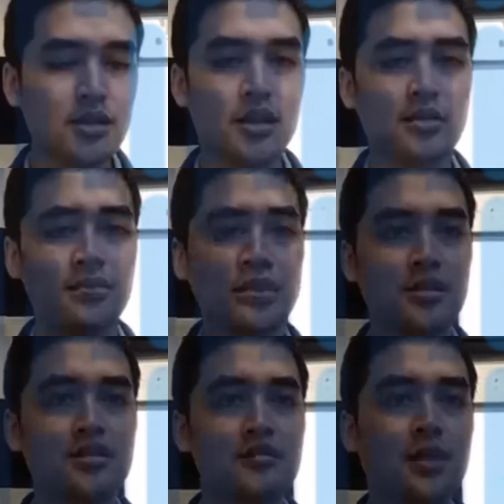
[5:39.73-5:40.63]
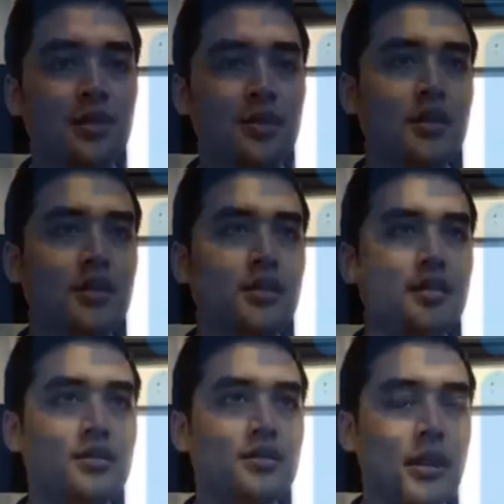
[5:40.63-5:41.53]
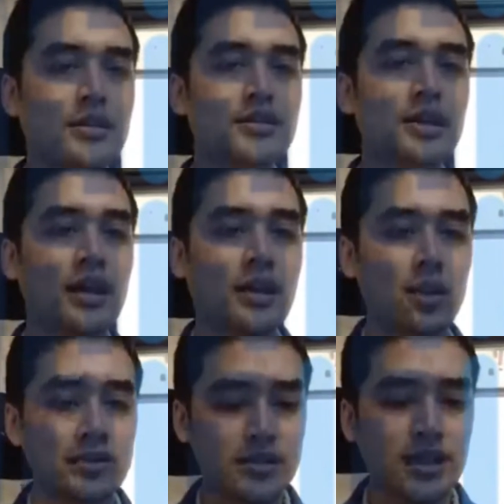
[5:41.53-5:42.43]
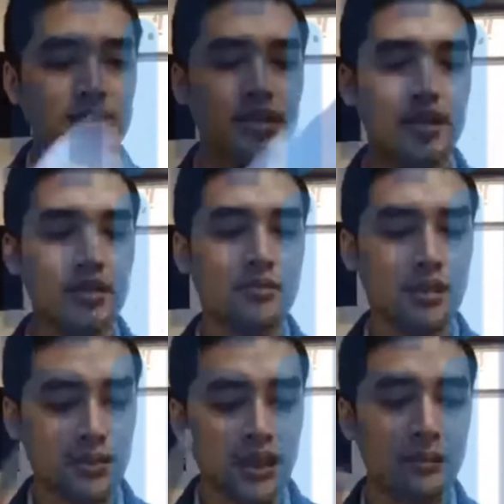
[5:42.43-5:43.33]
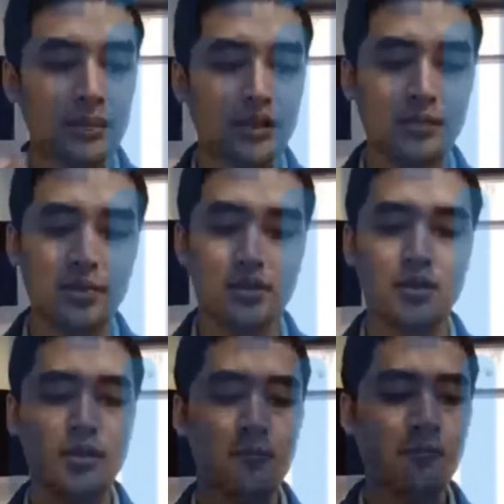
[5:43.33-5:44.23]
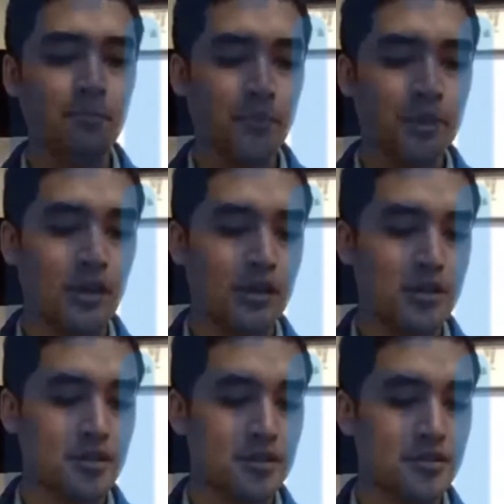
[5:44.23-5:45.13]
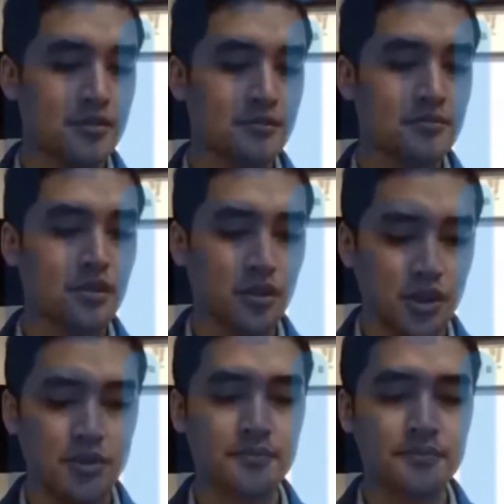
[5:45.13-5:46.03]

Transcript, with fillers: uh, pati yung mga rice allowance natin, malapit na po. Uh, okay.